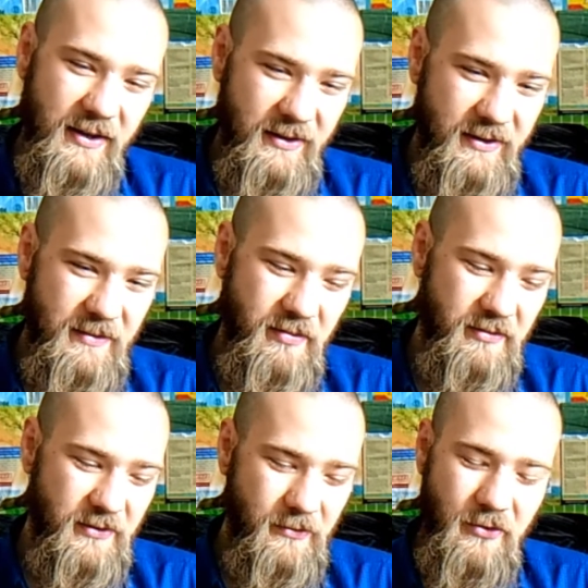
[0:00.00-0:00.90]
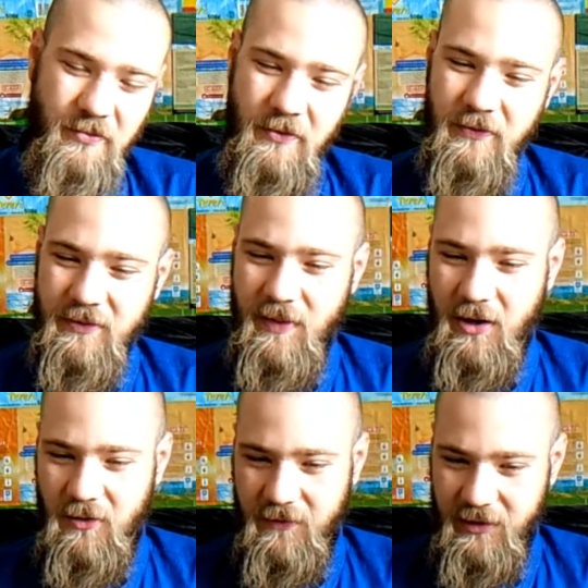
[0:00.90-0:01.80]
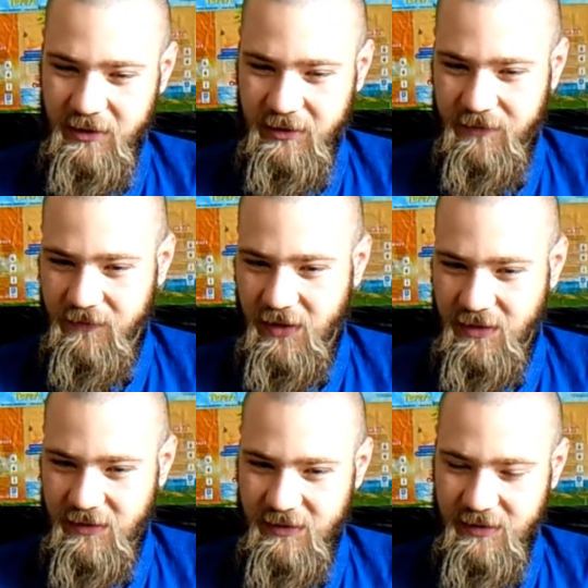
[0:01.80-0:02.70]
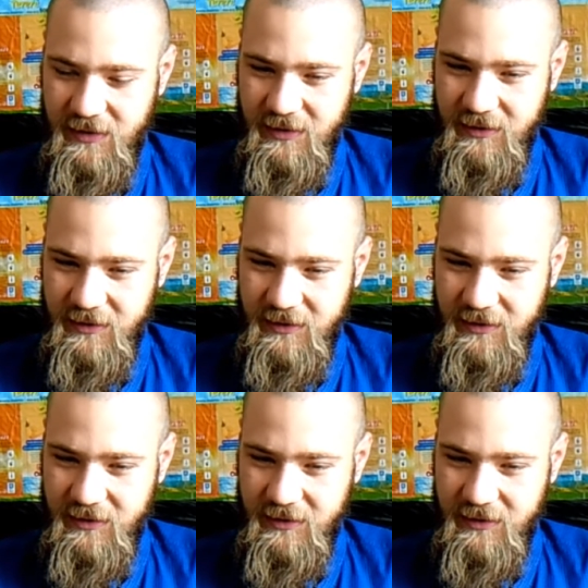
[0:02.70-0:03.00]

e, za pomocą kubków smakowych, więc e,